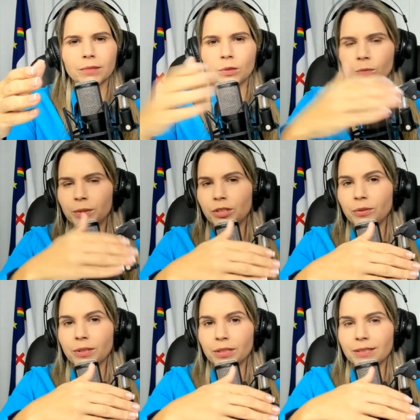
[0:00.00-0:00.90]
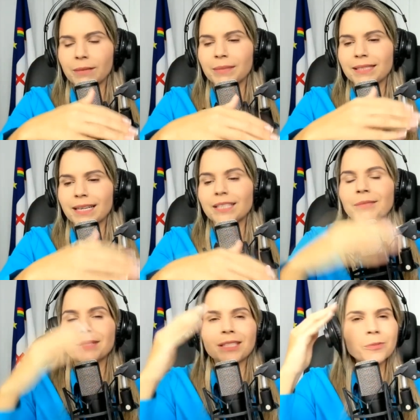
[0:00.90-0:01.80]
Eu não pedi no início da
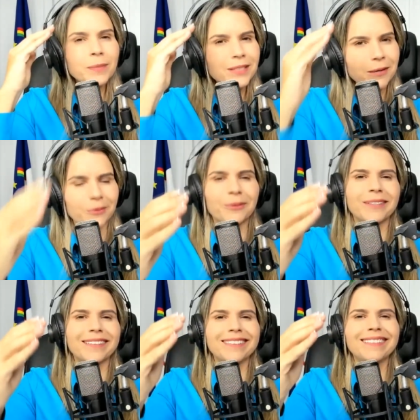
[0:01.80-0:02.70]
mensagem, mas deixa eu pedir agora.